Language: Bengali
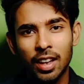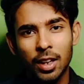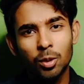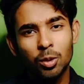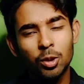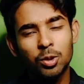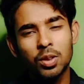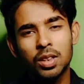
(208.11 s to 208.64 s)
এই
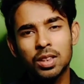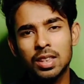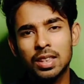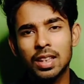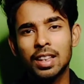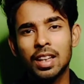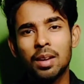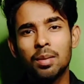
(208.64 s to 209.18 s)
দুটো চরিত্রের
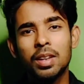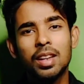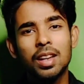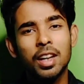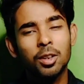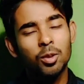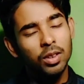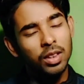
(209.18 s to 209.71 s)
সাথে আপনি
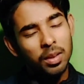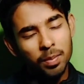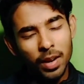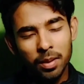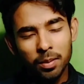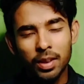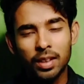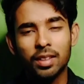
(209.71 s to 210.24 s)
রিলেট করতে
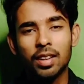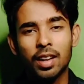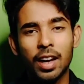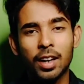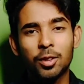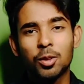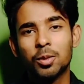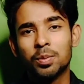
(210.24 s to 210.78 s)
পারবেন
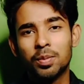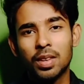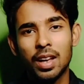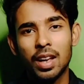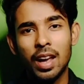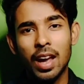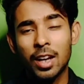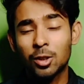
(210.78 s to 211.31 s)
একদম
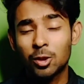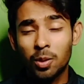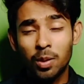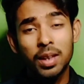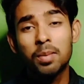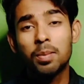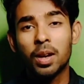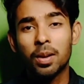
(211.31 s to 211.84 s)
একশো
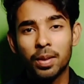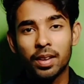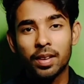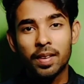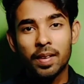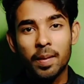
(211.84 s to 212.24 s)
ভাগই পারবেন